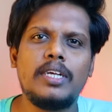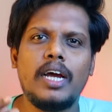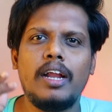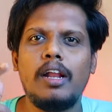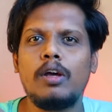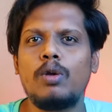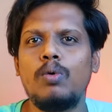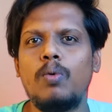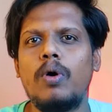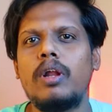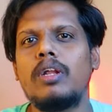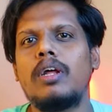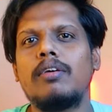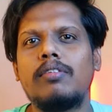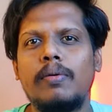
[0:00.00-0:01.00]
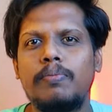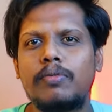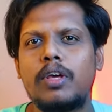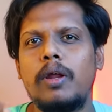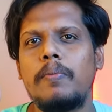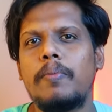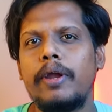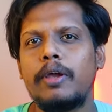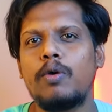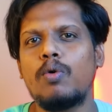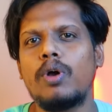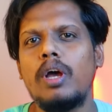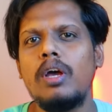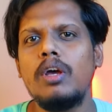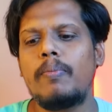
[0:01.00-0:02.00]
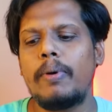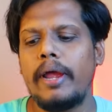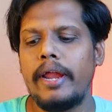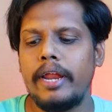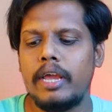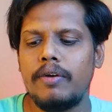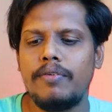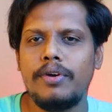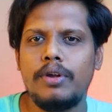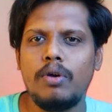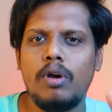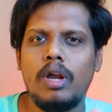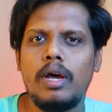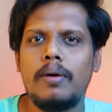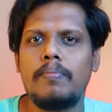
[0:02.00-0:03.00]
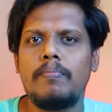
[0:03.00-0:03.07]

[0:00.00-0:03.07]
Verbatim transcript: சேனலுக்கு நியூவாக இருந்தால் சப்ஸ்கிரைப் பண்ணிக்கோங்க ஸோ இப்போ இன்னைக்கு வீடியோவில்